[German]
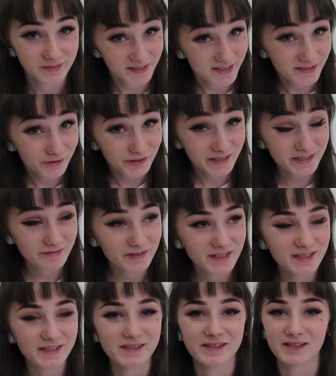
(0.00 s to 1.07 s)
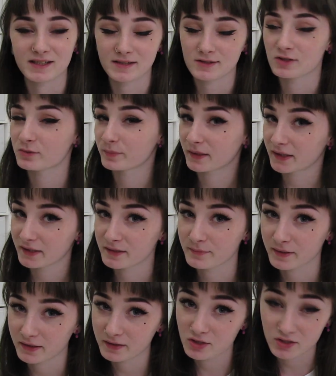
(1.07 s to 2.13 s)
das ist auch das Wichtigste, dass es Spaß
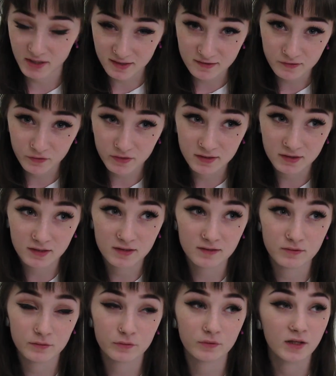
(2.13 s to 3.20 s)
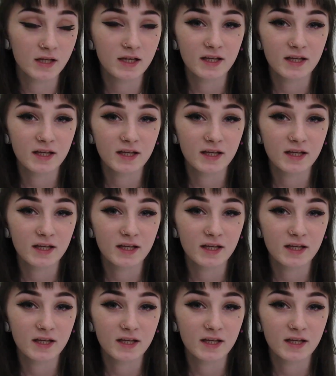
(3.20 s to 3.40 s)
macht. Stresst euch nicht so.